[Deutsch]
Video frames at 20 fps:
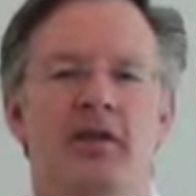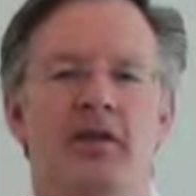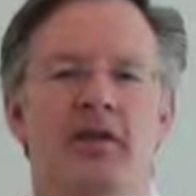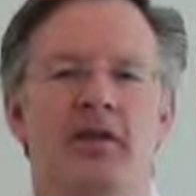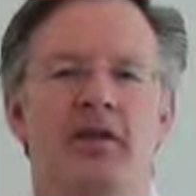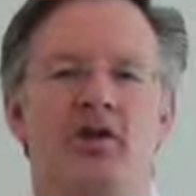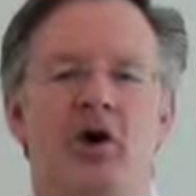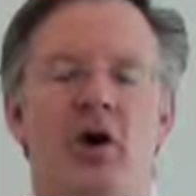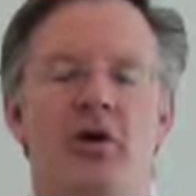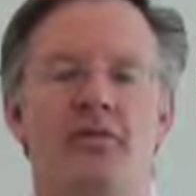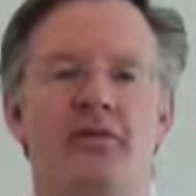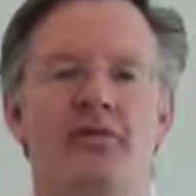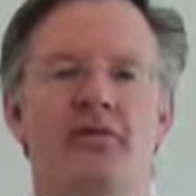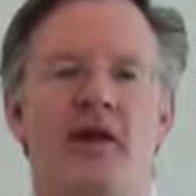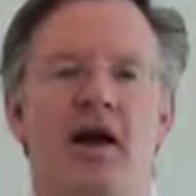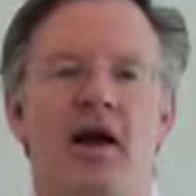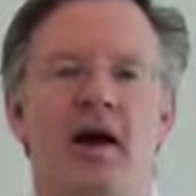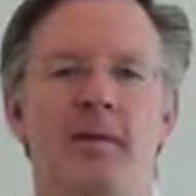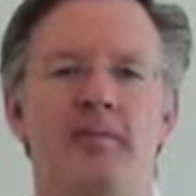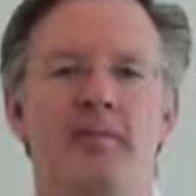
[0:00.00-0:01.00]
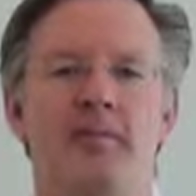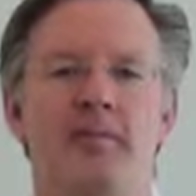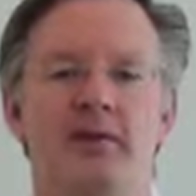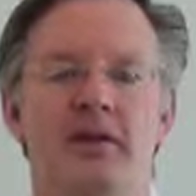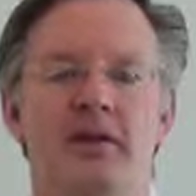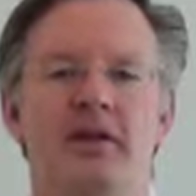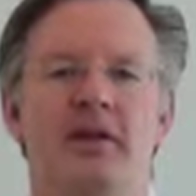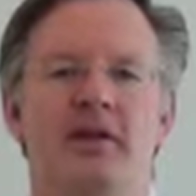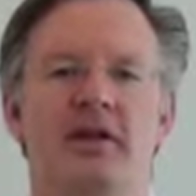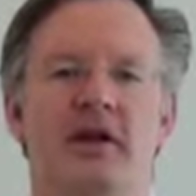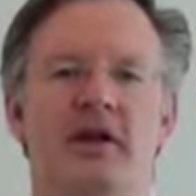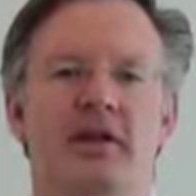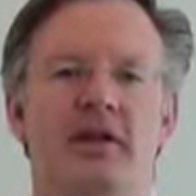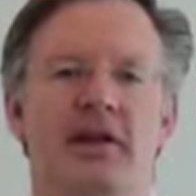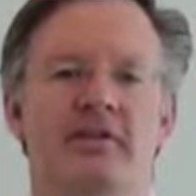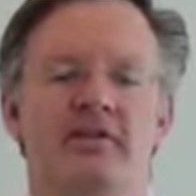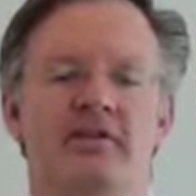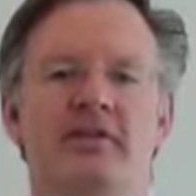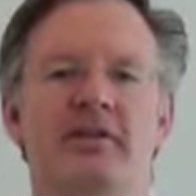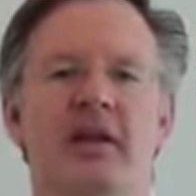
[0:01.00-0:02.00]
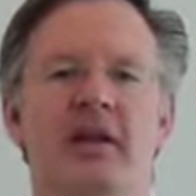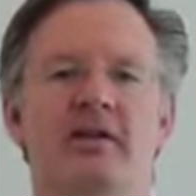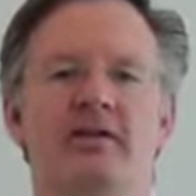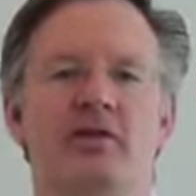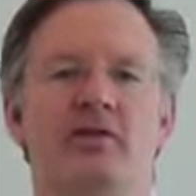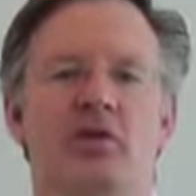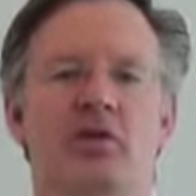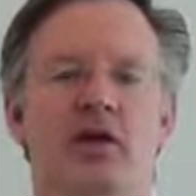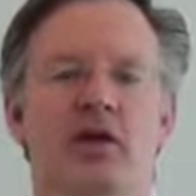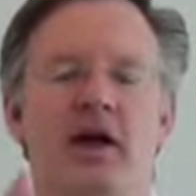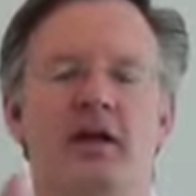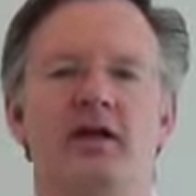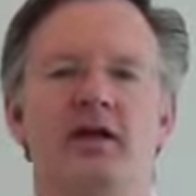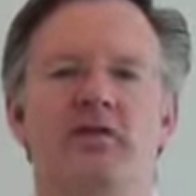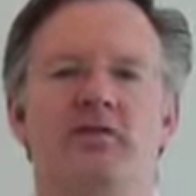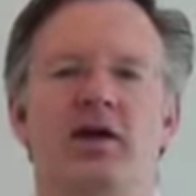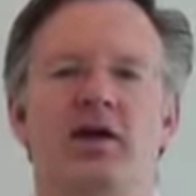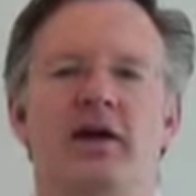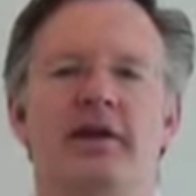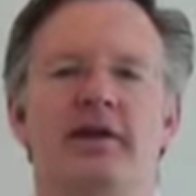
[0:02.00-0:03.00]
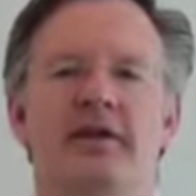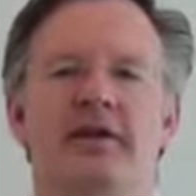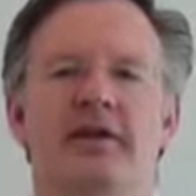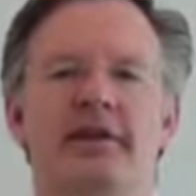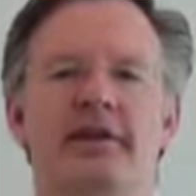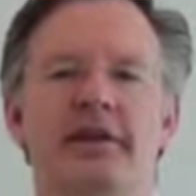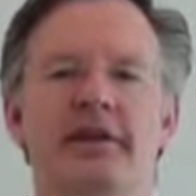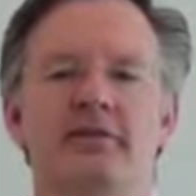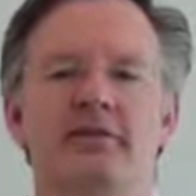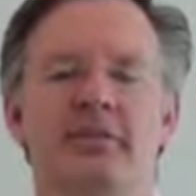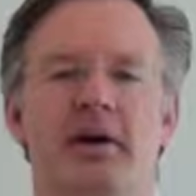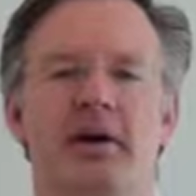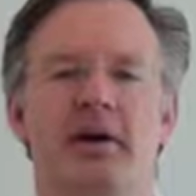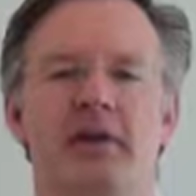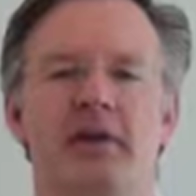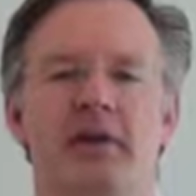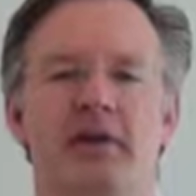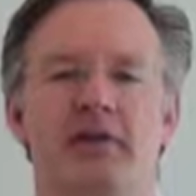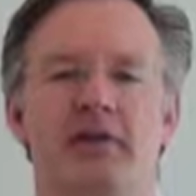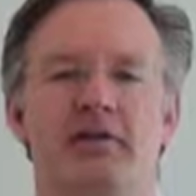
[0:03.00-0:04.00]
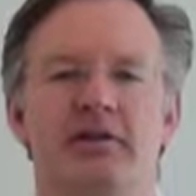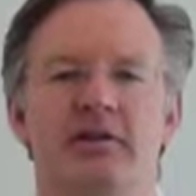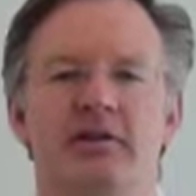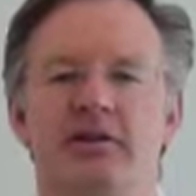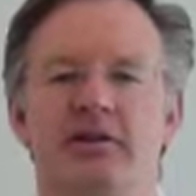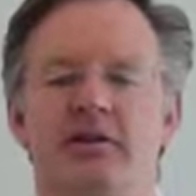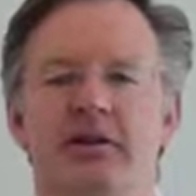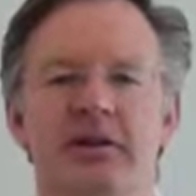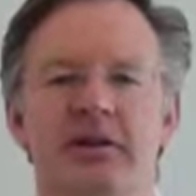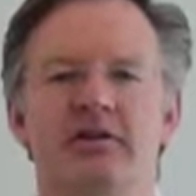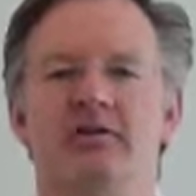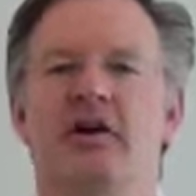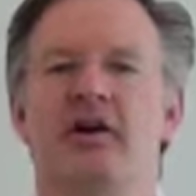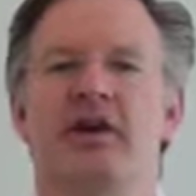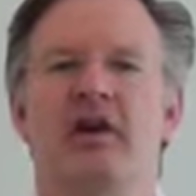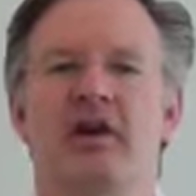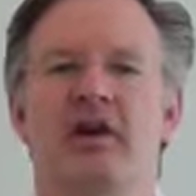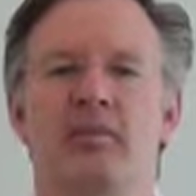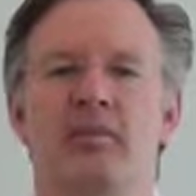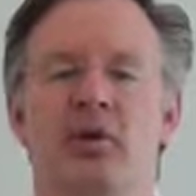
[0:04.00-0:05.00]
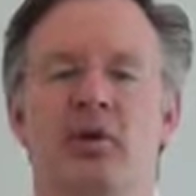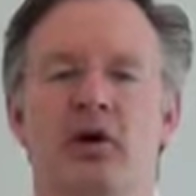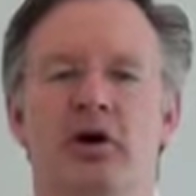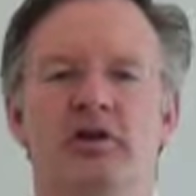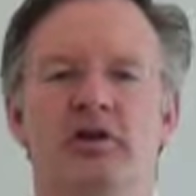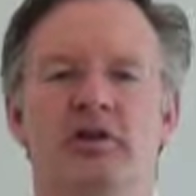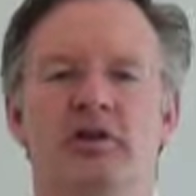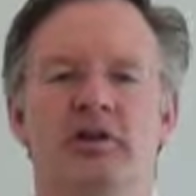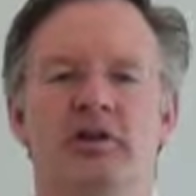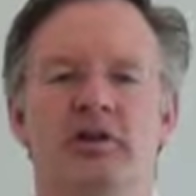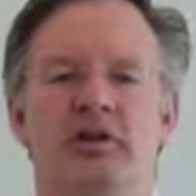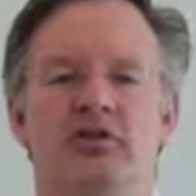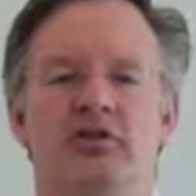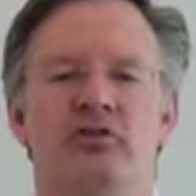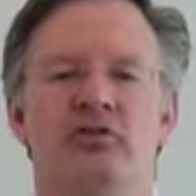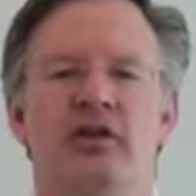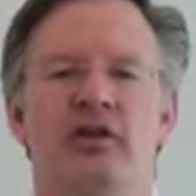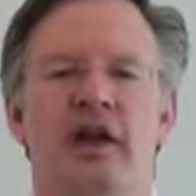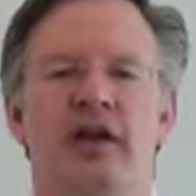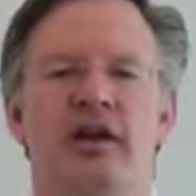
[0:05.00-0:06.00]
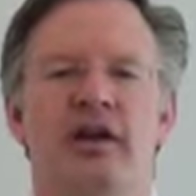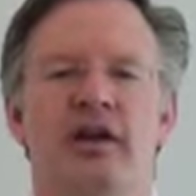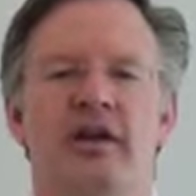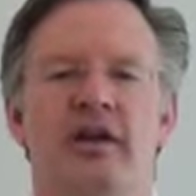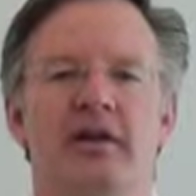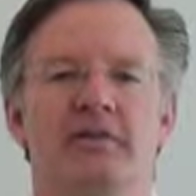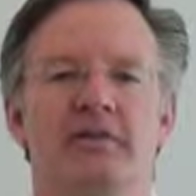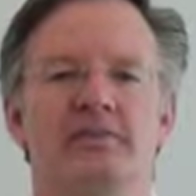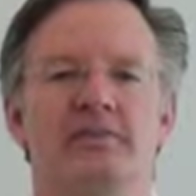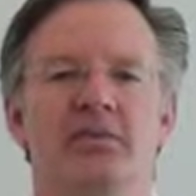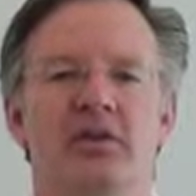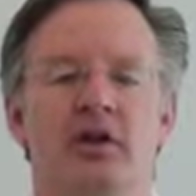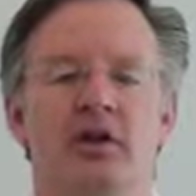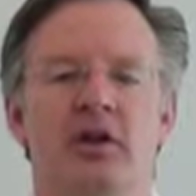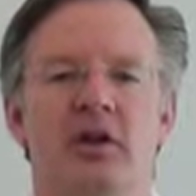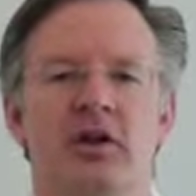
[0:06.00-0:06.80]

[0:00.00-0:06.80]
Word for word: Ich hoffe, Sie haben in der letzten Lektion angefangen, Ihren Lead-Magneten, Ihren Insider-Report zu generieren,